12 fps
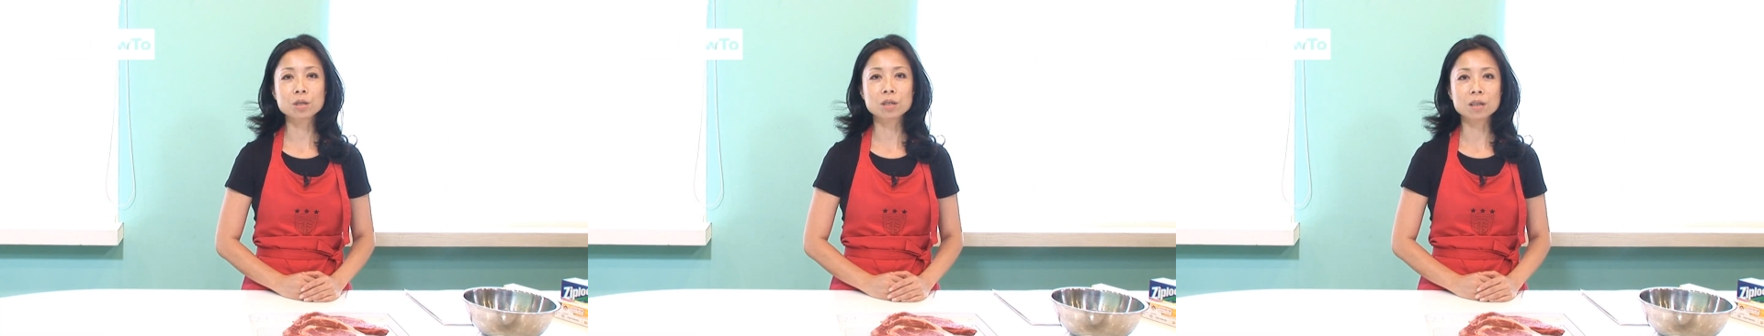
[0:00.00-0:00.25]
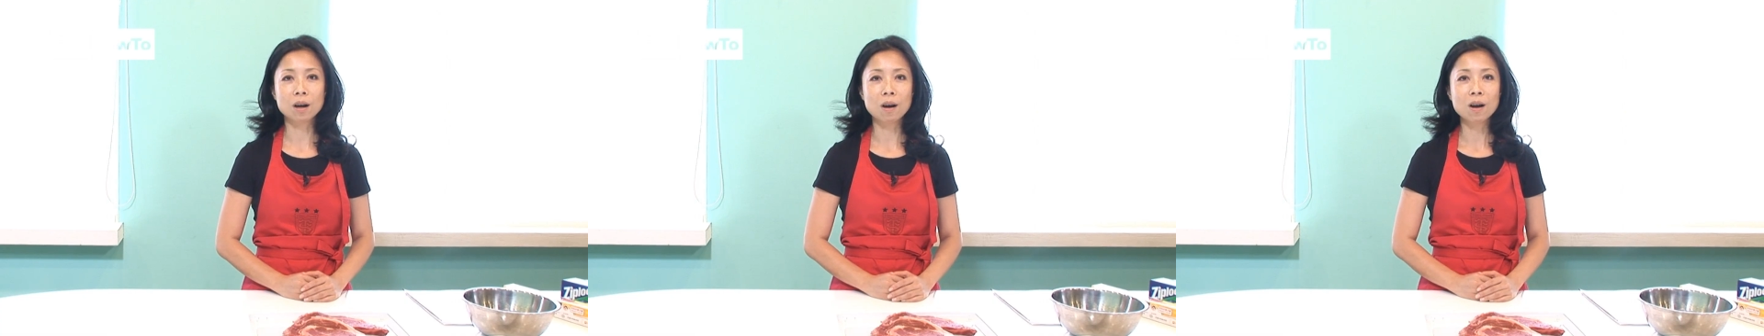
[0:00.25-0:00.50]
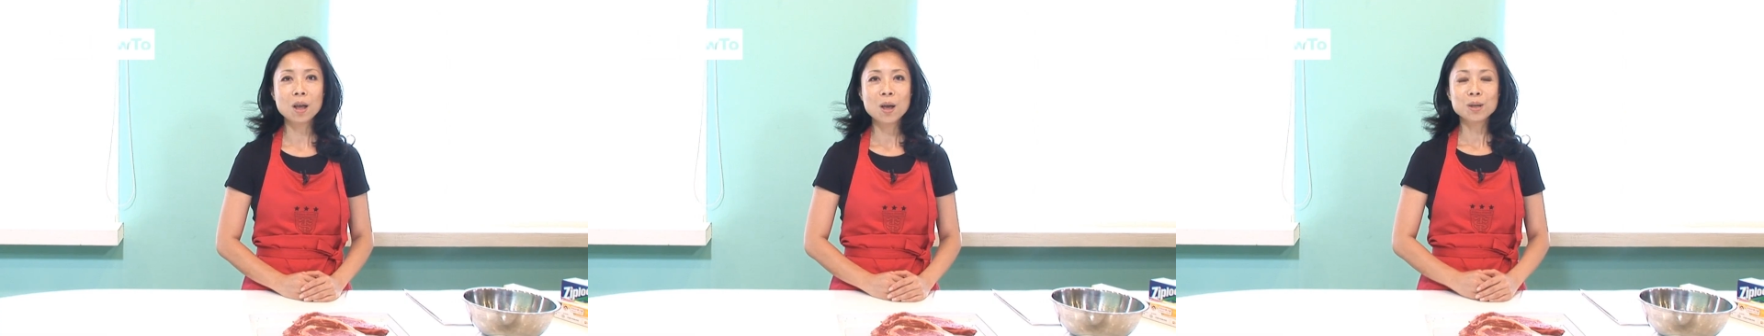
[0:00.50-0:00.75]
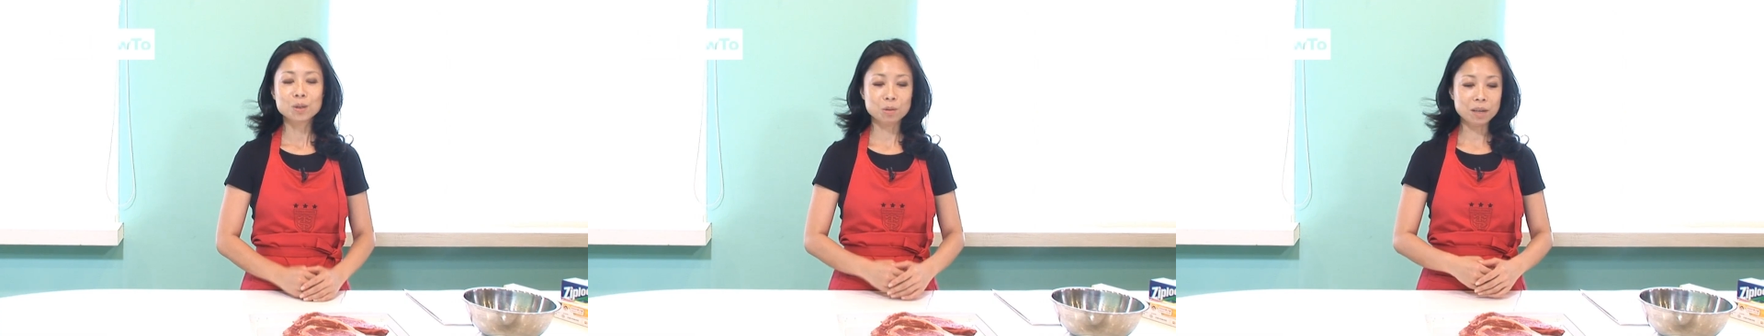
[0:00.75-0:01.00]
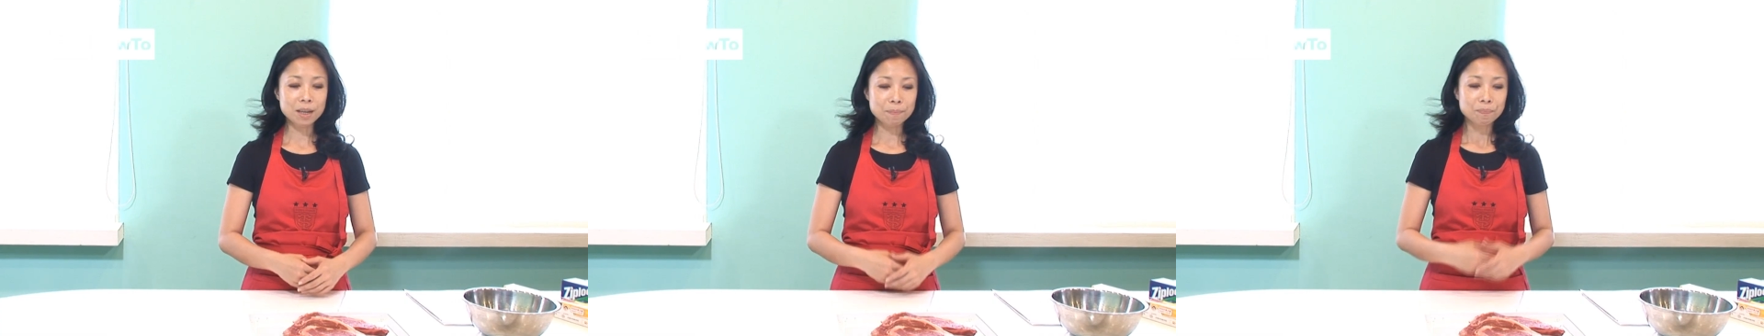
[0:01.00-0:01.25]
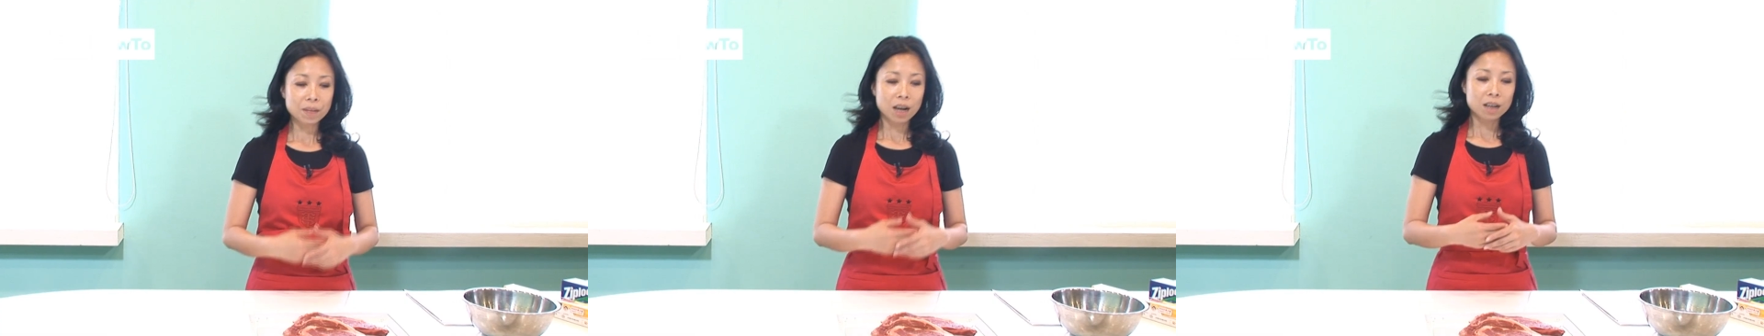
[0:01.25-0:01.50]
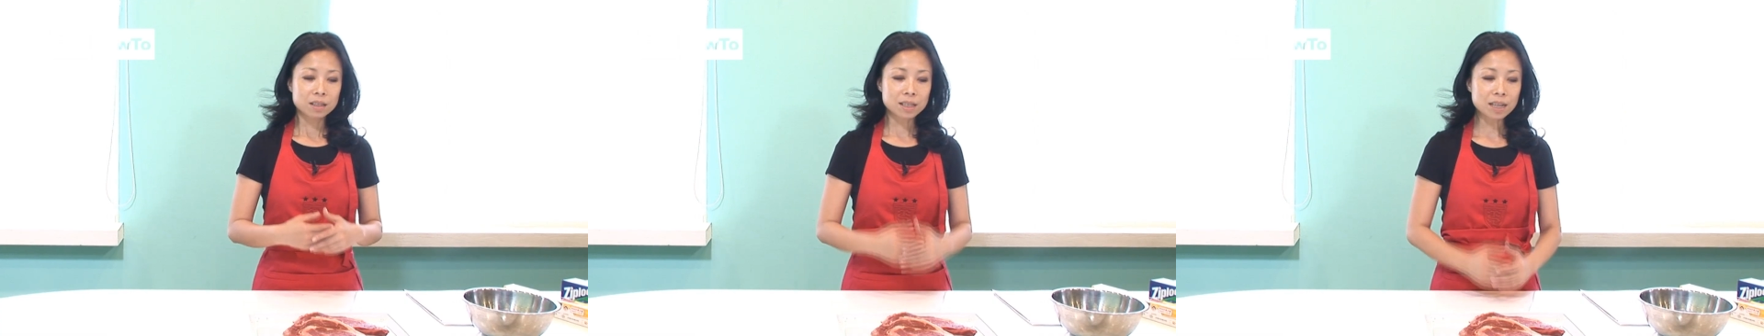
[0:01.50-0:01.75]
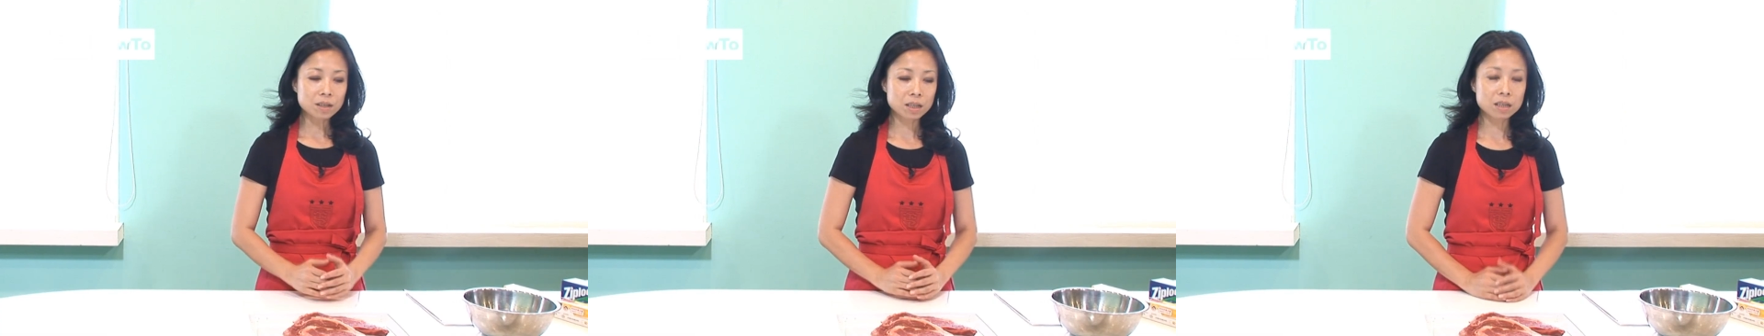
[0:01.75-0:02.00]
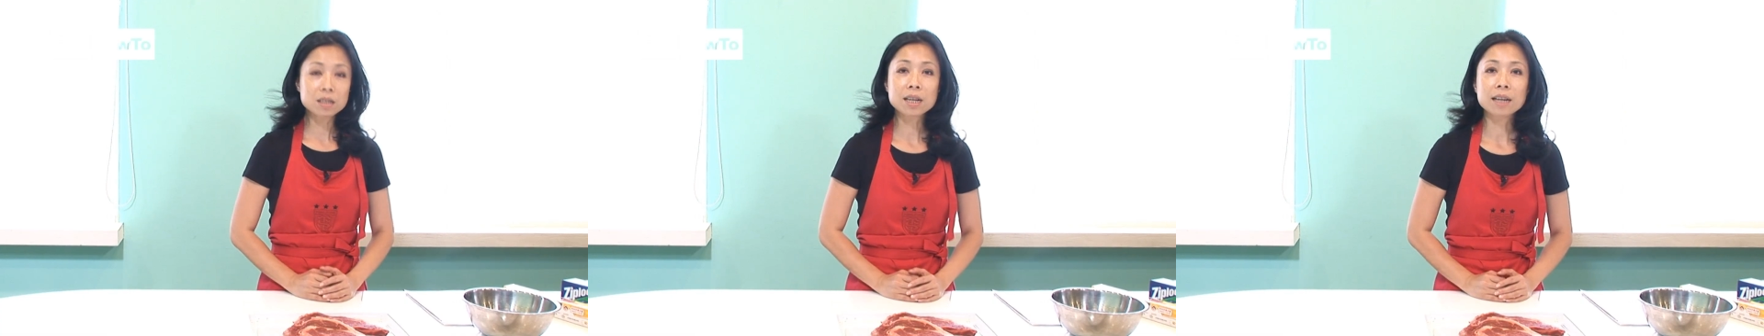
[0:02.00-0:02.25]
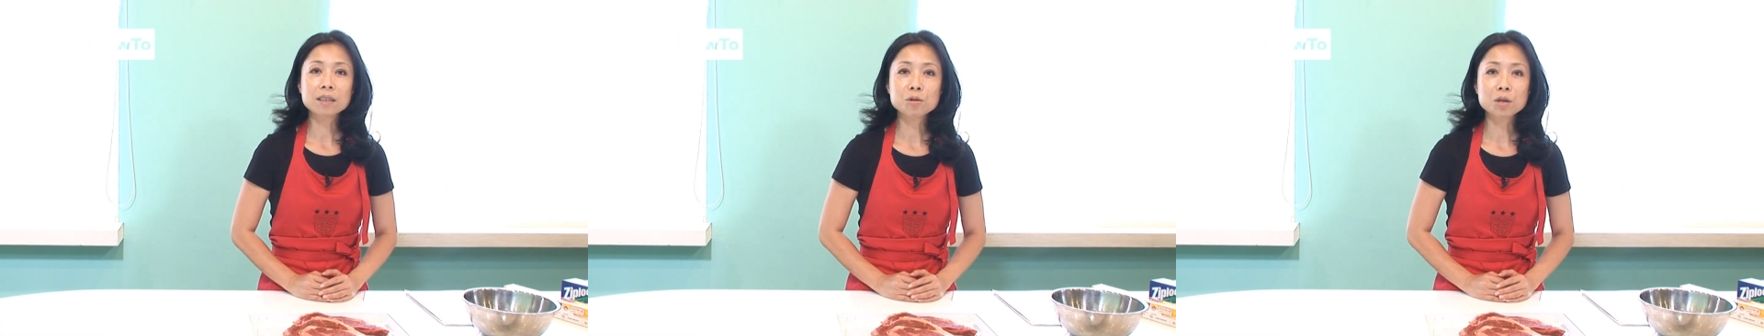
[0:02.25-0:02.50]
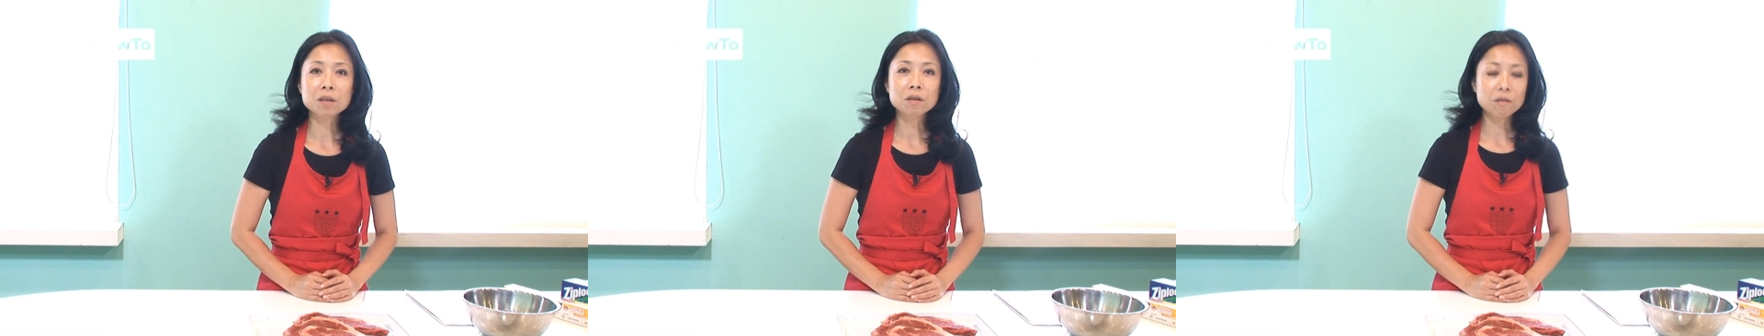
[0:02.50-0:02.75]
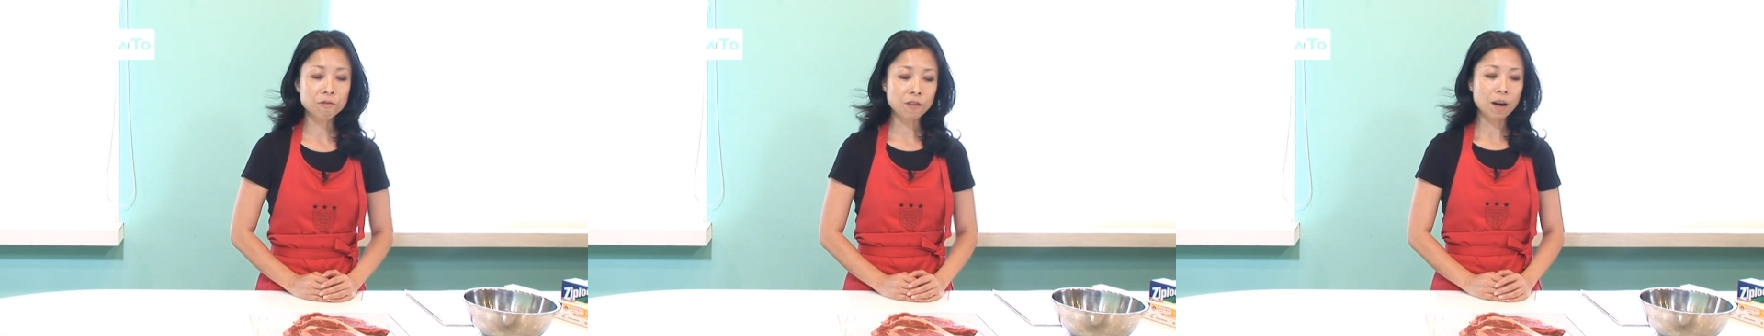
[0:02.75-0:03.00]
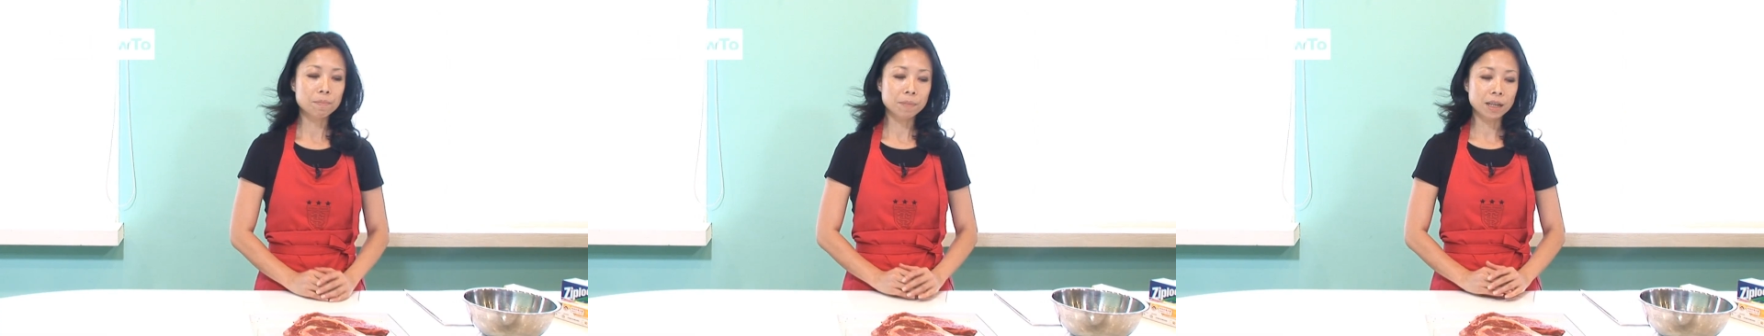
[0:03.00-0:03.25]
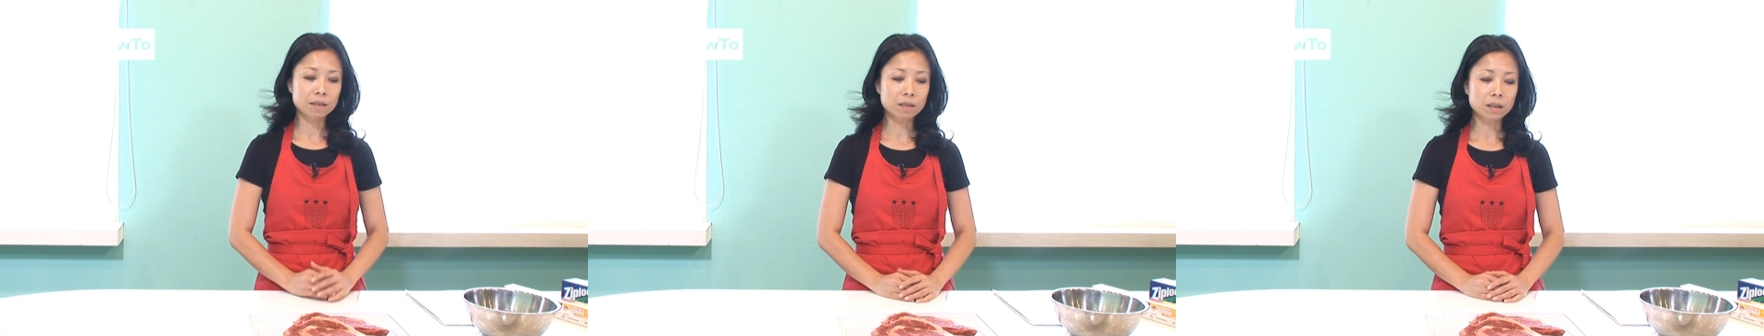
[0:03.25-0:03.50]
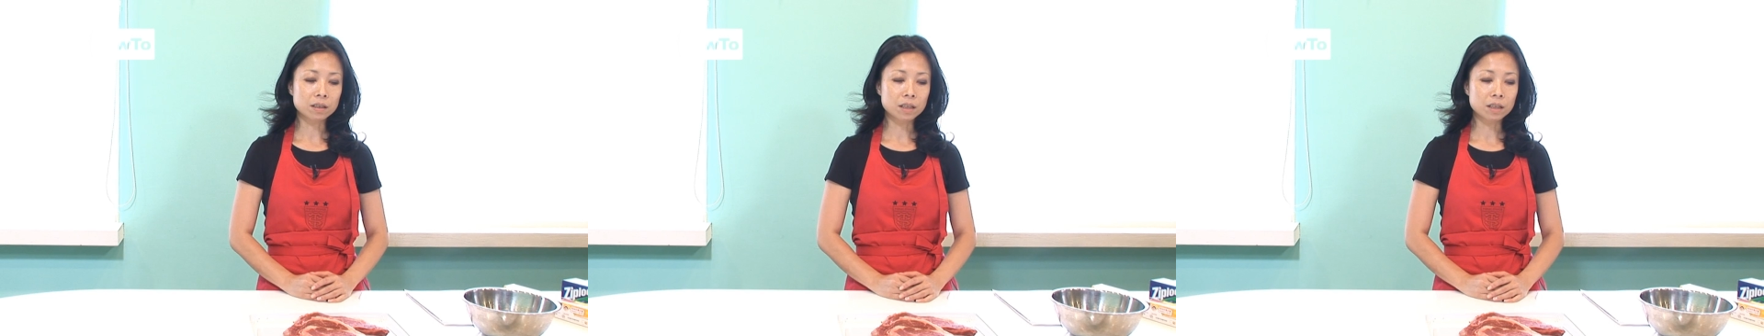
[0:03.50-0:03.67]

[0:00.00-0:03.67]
室哦。所以在食材的选购方面呢，